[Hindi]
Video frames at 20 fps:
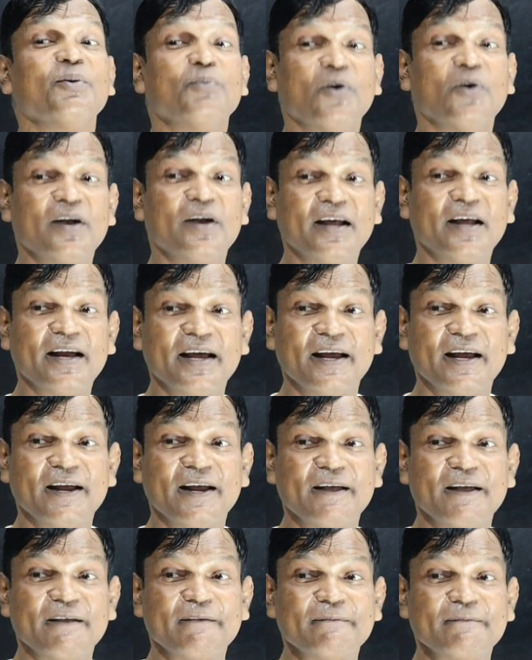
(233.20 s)
बोल रहे
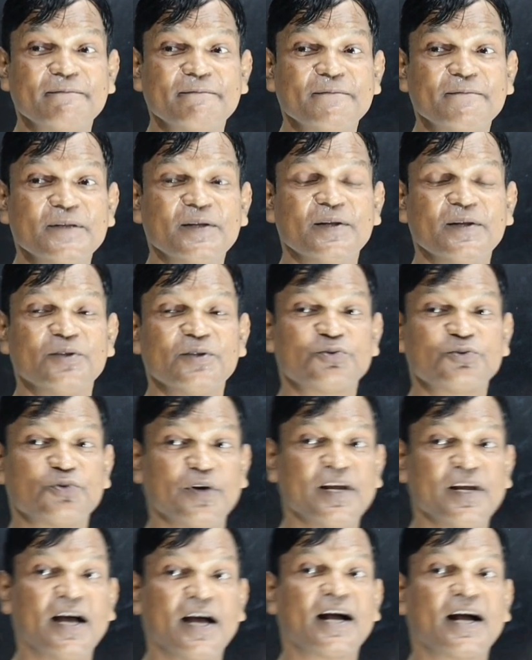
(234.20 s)

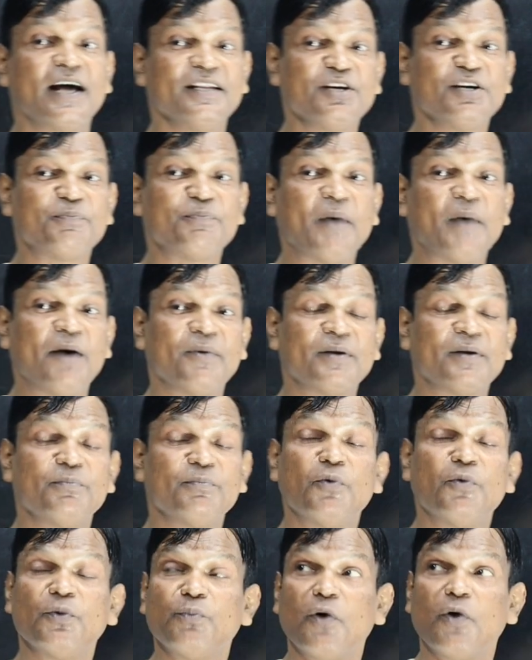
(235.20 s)
सोनिया गांधी पावर
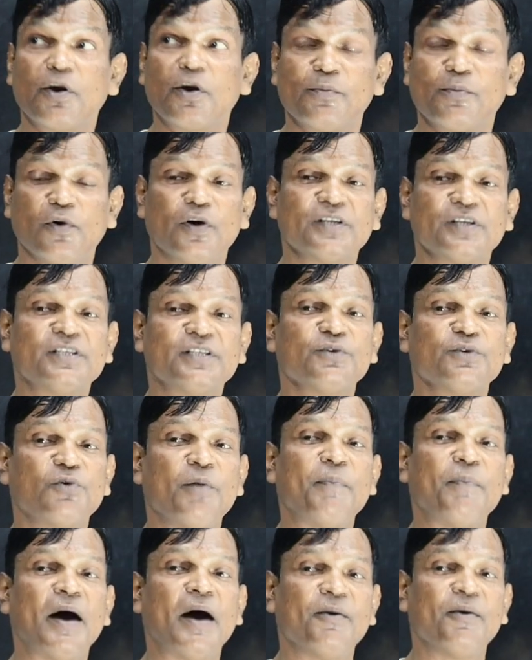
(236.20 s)
मनमोहन सिंह
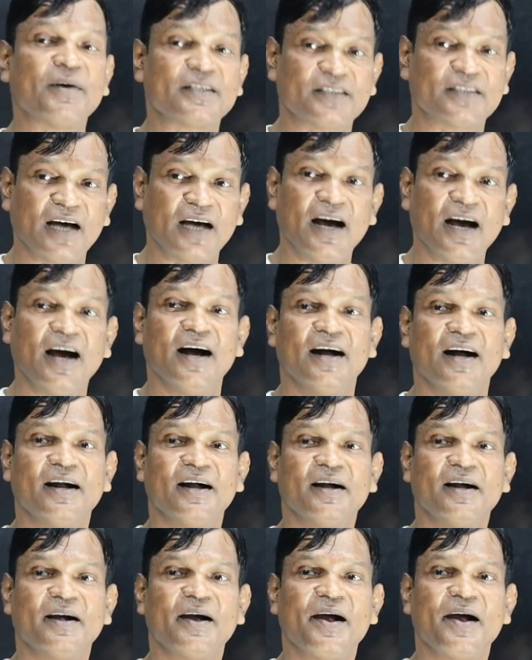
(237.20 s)
को पावर था
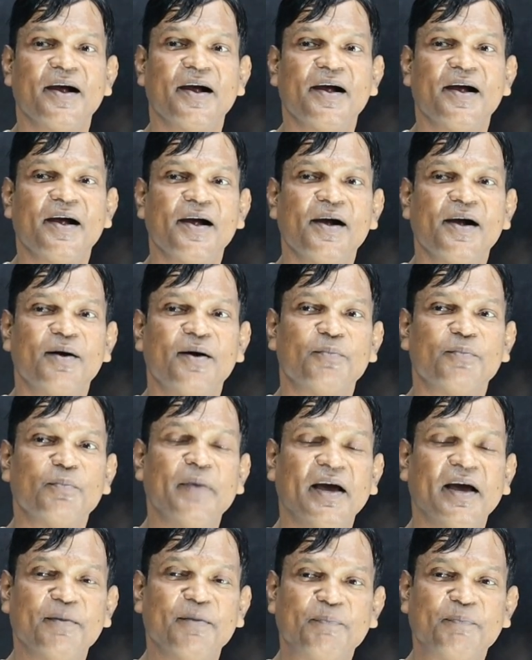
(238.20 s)

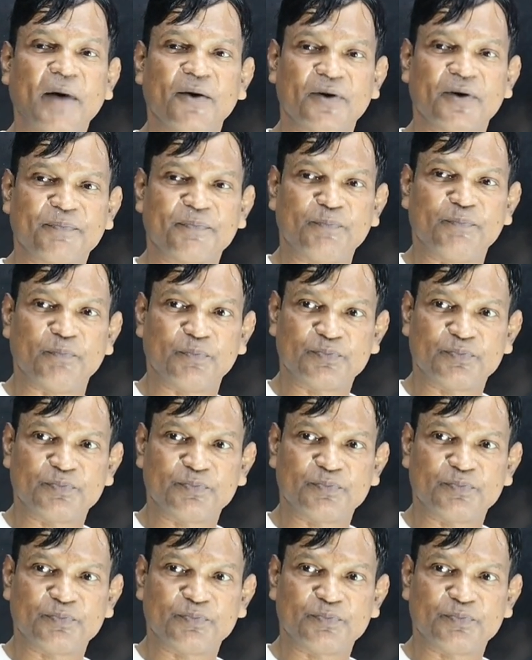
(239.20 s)
मेन पावर